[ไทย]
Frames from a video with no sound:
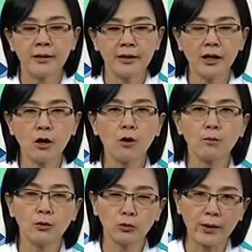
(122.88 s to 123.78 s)
ทีนี้เราลอง
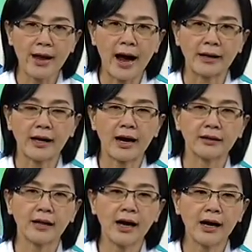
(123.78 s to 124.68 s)
มาดูตัวอย่างนะคะ
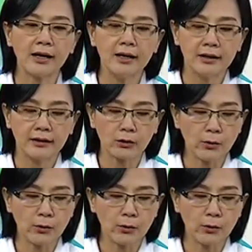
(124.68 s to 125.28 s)
ถ้าใน